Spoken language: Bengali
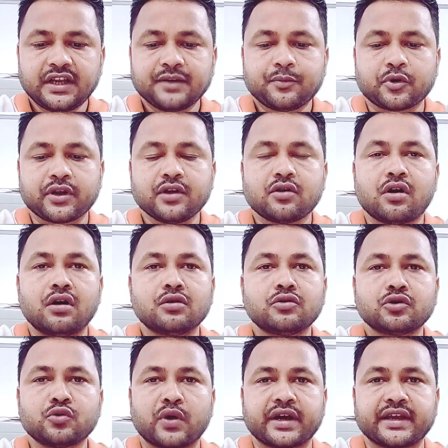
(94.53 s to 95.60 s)
এরপরে
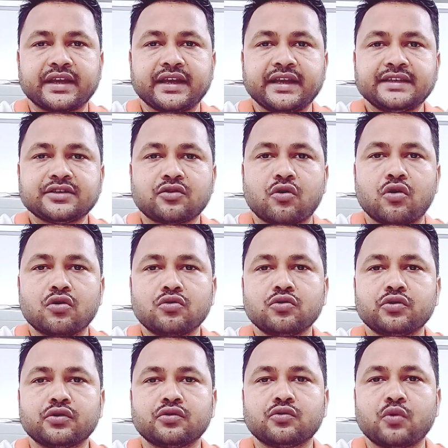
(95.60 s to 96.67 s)
অঙ্গনওয়াড়ি এই যে
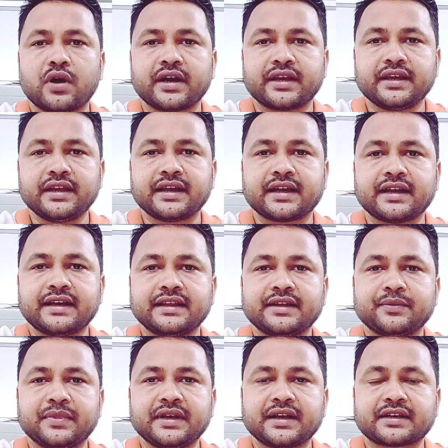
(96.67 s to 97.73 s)
অঙ্গনওয়াড়ি এখানে
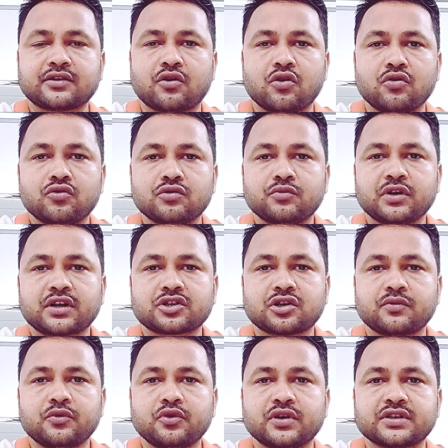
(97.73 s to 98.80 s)
দেখবেন একটা অঙ্গন বলে একটা
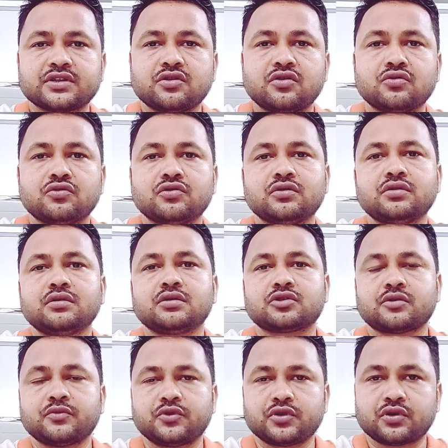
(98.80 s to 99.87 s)
শব্দ আছে অঙ্গন
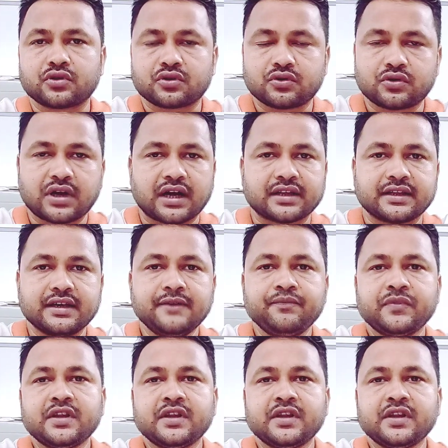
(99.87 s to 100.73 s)
শব্দের অর্থটা আলাদা